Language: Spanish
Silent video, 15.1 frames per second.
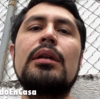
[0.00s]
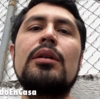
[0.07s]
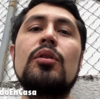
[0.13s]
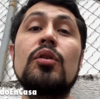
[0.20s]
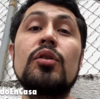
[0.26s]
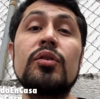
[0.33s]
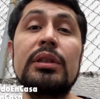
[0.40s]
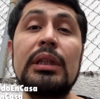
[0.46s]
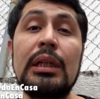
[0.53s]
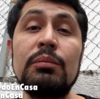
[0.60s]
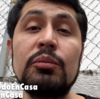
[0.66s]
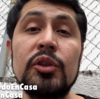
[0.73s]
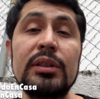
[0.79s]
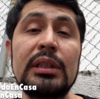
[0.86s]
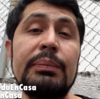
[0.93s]

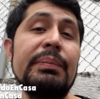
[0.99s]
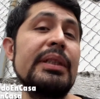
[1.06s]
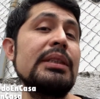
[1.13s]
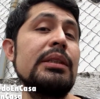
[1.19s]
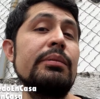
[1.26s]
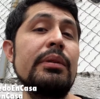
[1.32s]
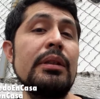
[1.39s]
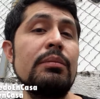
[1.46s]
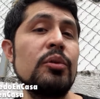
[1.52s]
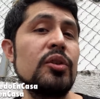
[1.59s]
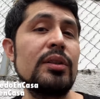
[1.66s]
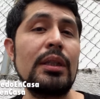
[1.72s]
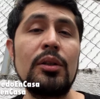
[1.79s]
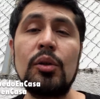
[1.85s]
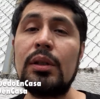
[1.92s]
conocemos, que percibimos a lo